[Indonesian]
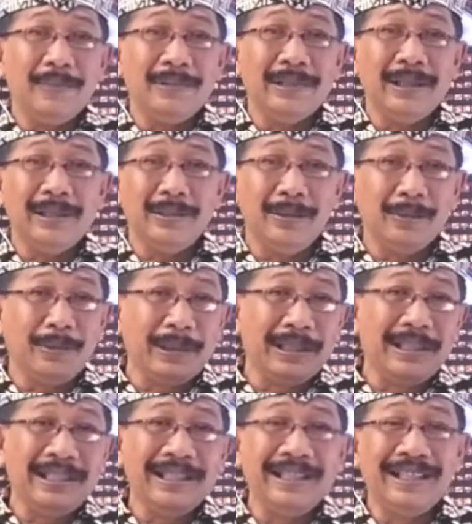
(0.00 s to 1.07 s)
MC itu
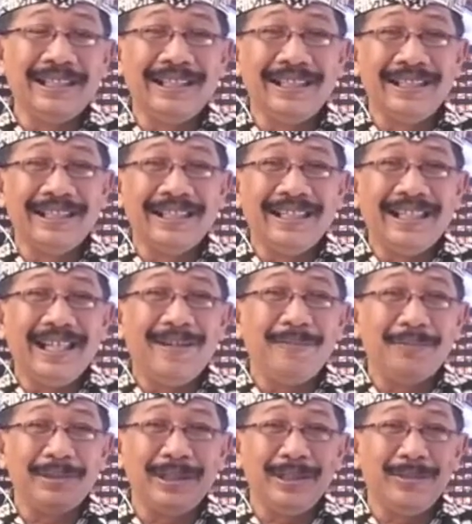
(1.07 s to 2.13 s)
begini
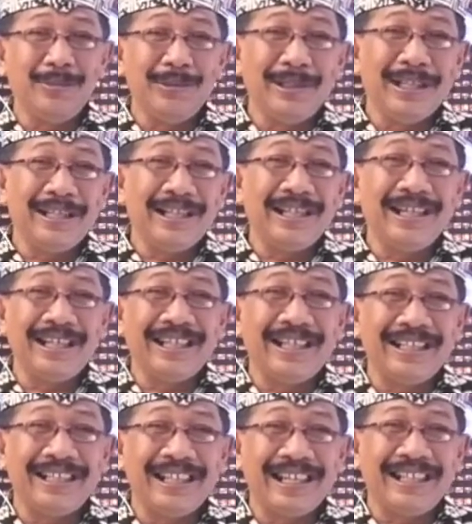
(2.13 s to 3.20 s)
MC itu punya rangkaian
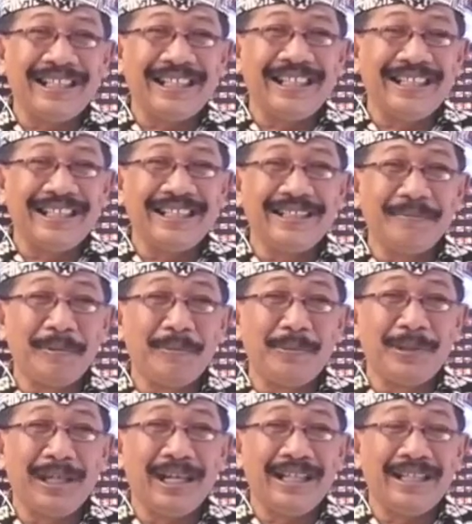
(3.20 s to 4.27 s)
kata-kata ya
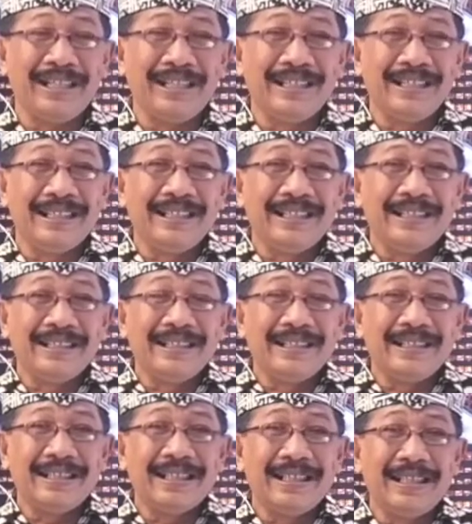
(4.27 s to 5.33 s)
pembukaan
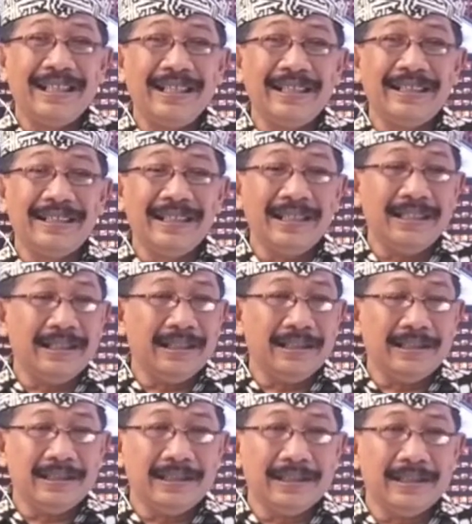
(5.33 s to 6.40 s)
kadang-kadang dia
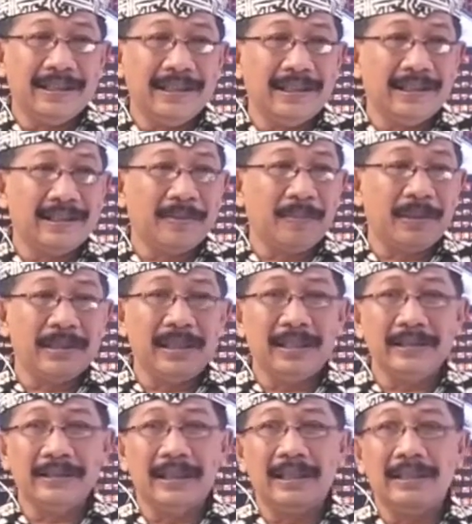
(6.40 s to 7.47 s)
uh, seperti
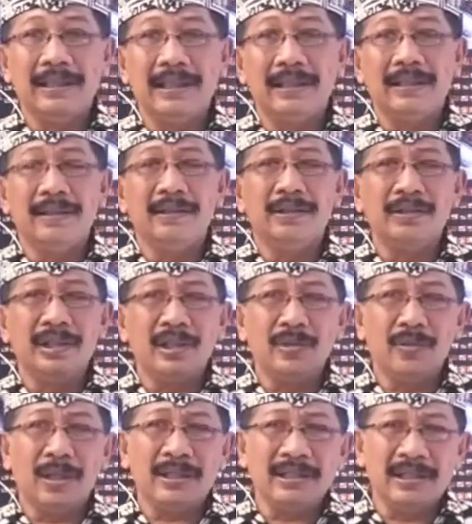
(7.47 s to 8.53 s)
yang saya lihat
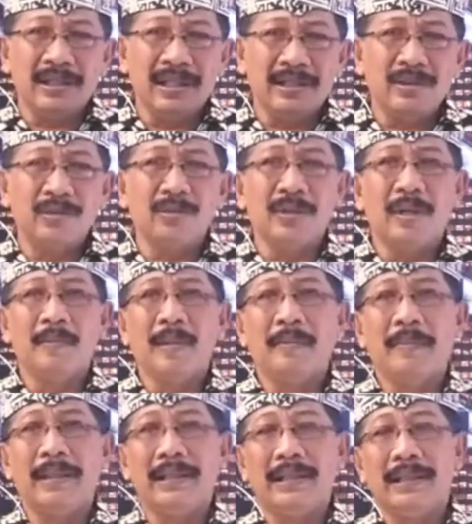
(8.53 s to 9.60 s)
situasinya itu sudah
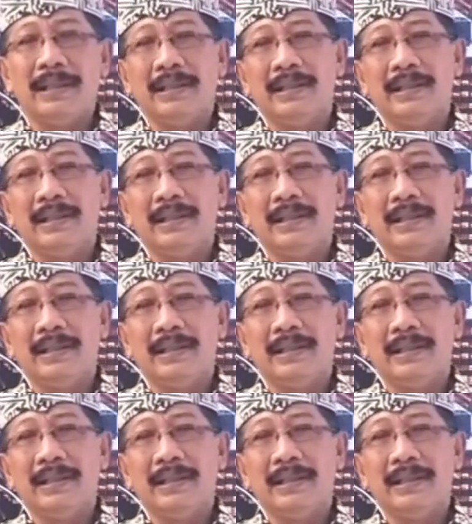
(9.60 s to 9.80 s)
mepet